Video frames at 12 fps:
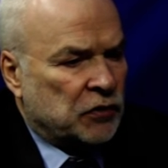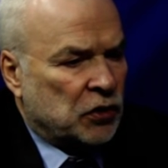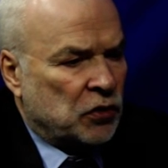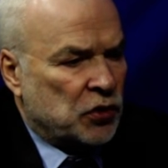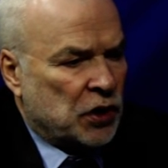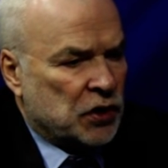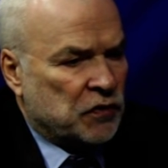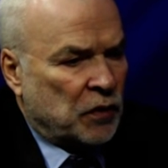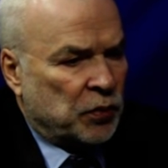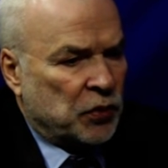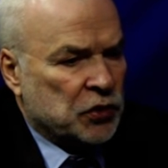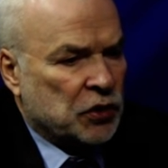на вторую часть
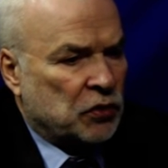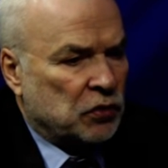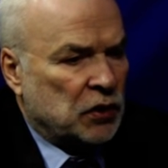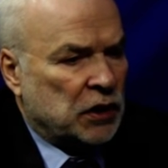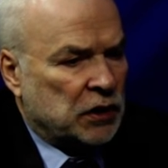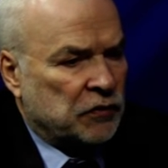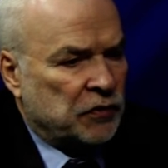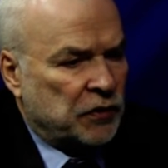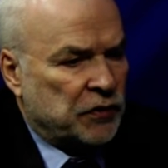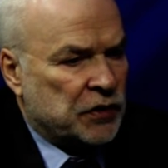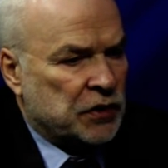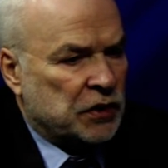вопроса, куда это
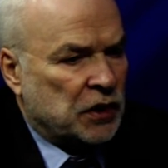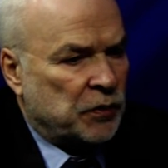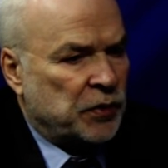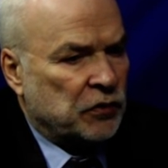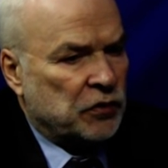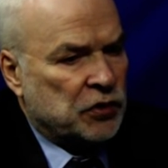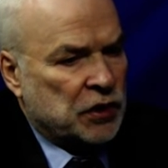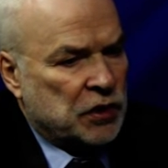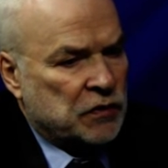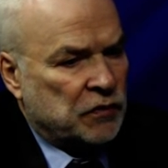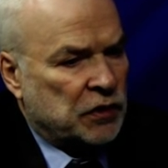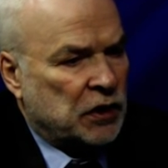вывести. На первую
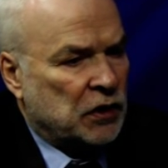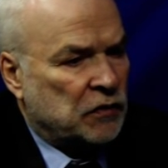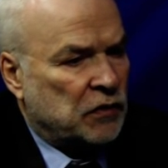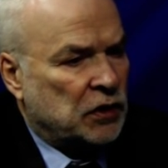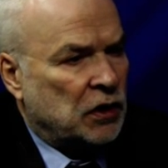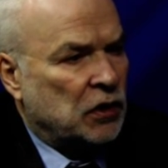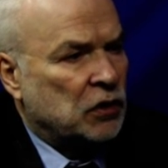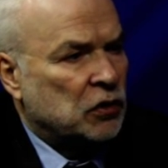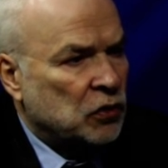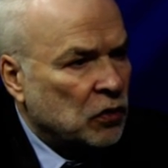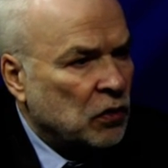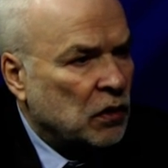часть вы не ответили,
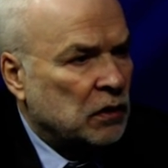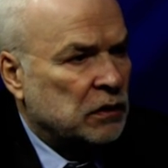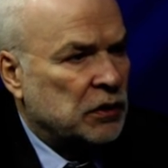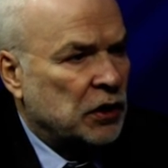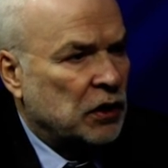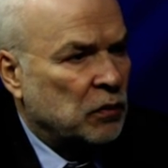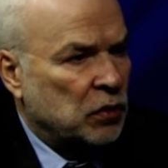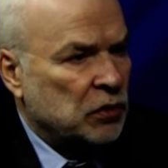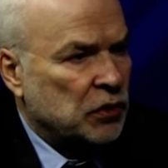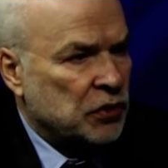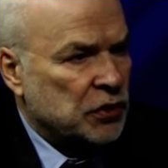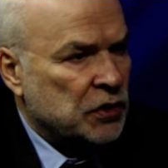кто не
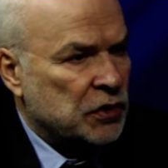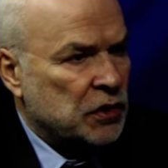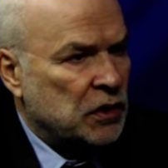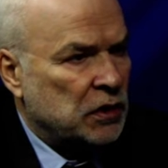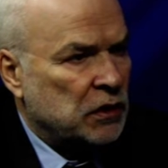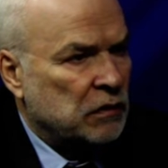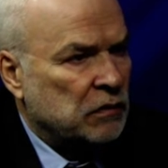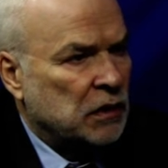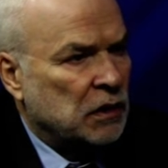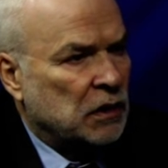работает с населением.